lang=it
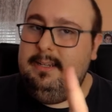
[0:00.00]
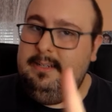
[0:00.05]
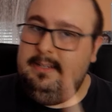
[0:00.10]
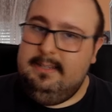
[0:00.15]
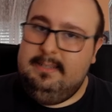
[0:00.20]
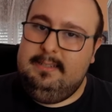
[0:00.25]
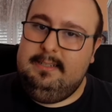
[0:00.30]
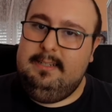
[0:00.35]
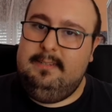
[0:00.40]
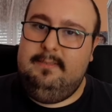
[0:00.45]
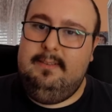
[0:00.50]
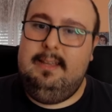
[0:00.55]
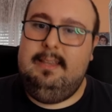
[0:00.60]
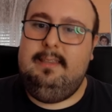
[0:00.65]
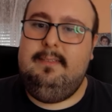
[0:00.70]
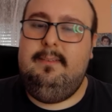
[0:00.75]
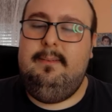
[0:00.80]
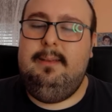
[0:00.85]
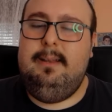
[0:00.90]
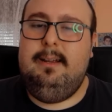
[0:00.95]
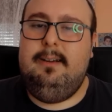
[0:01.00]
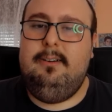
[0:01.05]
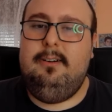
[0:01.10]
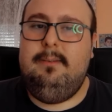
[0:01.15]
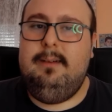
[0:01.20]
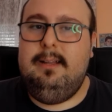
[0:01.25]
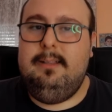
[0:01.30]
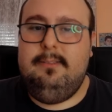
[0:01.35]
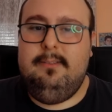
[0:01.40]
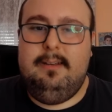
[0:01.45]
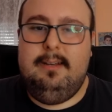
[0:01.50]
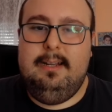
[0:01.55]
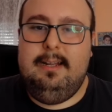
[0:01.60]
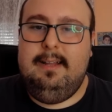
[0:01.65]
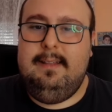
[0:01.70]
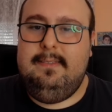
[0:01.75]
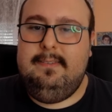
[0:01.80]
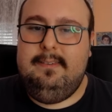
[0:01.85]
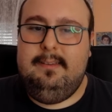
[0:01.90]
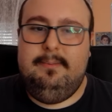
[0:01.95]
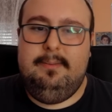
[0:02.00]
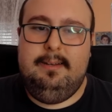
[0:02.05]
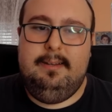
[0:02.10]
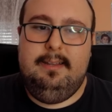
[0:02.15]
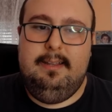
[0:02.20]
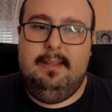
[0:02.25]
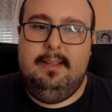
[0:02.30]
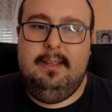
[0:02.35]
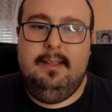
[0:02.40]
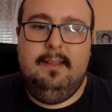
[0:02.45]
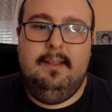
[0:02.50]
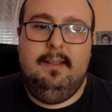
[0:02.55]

Iscrivetevi mi raccomando ragazzi perché